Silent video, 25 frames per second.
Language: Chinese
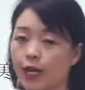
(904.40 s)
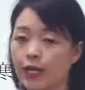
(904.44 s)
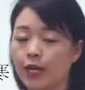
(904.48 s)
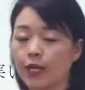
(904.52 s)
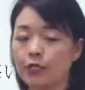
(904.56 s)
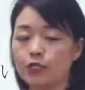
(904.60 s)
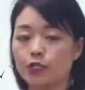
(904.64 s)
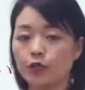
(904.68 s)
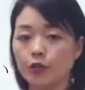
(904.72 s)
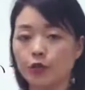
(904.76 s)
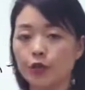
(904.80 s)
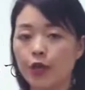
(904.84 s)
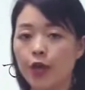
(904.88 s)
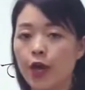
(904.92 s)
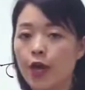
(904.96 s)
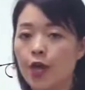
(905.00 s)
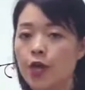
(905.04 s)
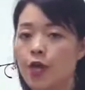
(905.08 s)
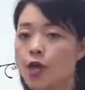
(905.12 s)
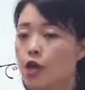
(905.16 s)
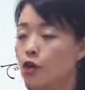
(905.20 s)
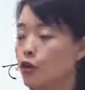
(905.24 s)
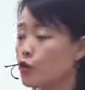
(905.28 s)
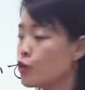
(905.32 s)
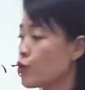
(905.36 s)
naka 省略。
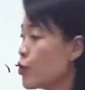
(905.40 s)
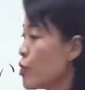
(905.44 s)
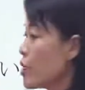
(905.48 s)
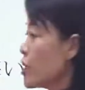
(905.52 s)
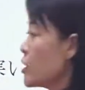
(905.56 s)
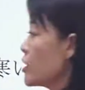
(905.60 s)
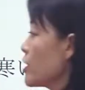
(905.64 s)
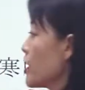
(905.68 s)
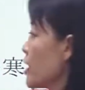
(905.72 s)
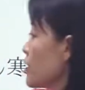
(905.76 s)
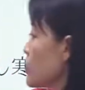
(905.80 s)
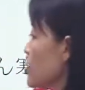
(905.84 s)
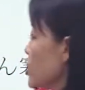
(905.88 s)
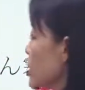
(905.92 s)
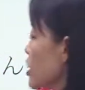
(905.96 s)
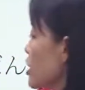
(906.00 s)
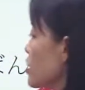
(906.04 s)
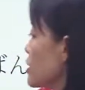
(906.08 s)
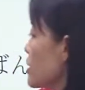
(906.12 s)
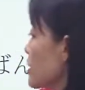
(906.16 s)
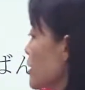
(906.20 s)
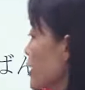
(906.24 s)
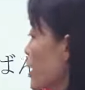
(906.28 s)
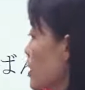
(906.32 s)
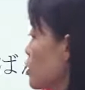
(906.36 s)
所以呢，这
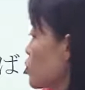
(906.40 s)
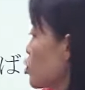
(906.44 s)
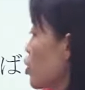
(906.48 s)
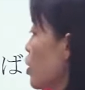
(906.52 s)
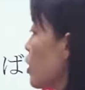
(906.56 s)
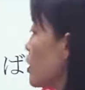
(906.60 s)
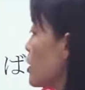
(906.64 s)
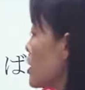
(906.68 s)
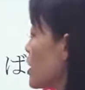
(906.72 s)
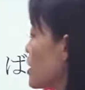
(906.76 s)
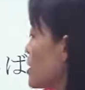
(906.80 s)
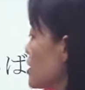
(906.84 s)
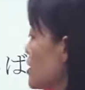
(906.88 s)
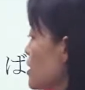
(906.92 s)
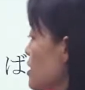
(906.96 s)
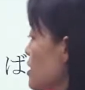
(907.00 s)
个你看说，一